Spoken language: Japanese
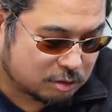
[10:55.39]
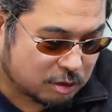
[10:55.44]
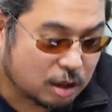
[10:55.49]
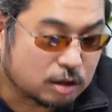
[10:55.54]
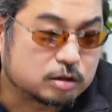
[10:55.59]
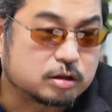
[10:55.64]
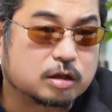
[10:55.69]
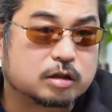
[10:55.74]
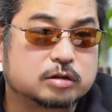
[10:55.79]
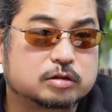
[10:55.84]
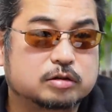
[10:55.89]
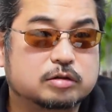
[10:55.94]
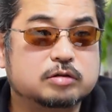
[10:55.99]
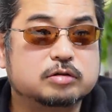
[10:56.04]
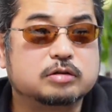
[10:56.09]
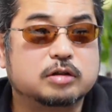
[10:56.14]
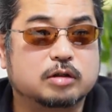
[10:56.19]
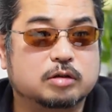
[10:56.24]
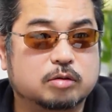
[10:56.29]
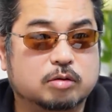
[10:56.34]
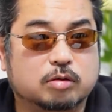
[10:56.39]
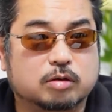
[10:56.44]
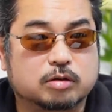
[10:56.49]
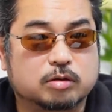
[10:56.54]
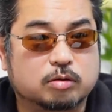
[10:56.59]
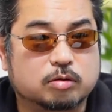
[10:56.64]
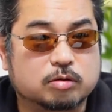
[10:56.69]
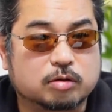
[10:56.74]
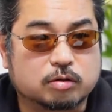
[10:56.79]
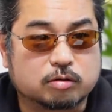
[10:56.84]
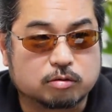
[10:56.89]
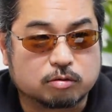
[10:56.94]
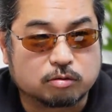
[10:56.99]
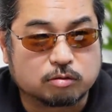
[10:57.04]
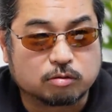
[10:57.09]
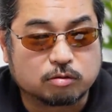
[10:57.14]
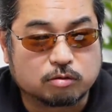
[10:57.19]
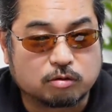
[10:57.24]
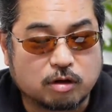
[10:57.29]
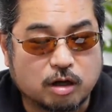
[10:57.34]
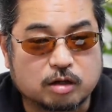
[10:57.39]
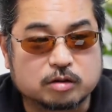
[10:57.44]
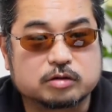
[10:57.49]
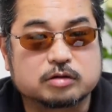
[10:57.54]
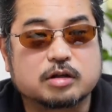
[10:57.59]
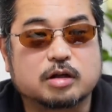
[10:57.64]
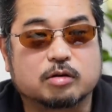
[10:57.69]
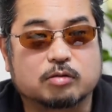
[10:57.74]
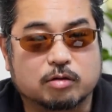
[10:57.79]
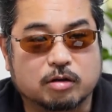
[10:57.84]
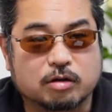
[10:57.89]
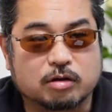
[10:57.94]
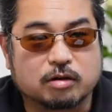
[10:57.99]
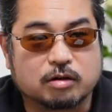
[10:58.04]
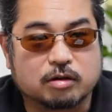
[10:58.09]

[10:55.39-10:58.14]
あ、だから住んでるとこは日本なはずだよね。